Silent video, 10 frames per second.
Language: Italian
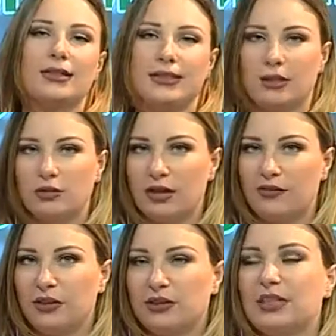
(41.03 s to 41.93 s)
del calo della
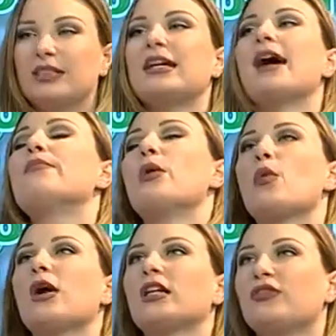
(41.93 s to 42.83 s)
fertilità,
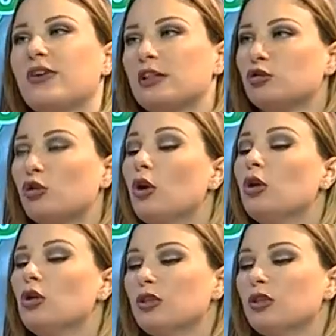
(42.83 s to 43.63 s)
abbiamo anche fatto,